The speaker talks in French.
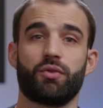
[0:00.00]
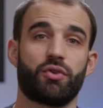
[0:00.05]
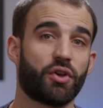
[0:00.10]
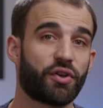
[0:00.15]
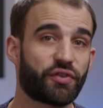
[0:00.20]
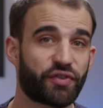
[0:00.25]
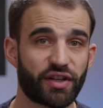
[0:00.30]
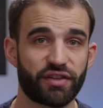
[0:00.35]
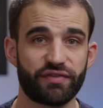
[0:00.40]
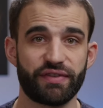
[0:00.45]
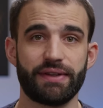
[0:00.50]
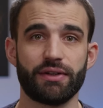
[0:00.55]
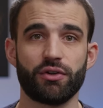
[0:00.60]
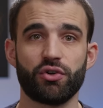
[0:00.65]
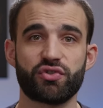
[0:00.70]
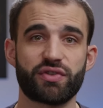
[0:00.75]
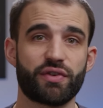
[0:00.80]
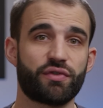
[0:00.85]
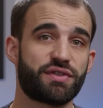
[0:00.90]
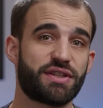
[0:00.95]
Dans cette
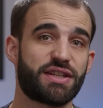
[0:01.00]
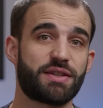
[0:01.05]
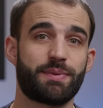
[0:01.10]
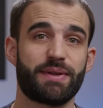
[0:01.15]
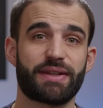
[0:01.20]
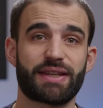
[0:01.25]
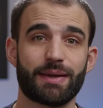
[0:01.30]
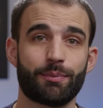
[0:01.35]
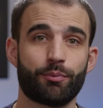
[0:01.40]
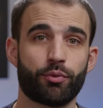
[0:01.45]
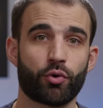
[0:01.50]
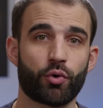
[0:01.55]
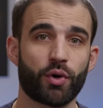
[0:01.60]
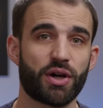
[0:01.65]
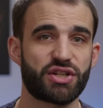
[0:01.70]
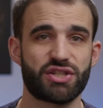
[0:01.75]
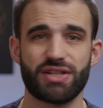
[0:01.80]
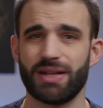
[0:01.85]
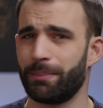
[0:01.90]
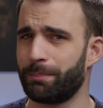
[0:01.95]
vidéo, je vais vous expliquer
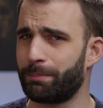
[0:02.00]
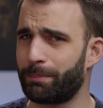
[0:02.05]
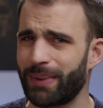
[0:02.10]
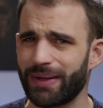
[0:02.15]
pourquoi je n'aime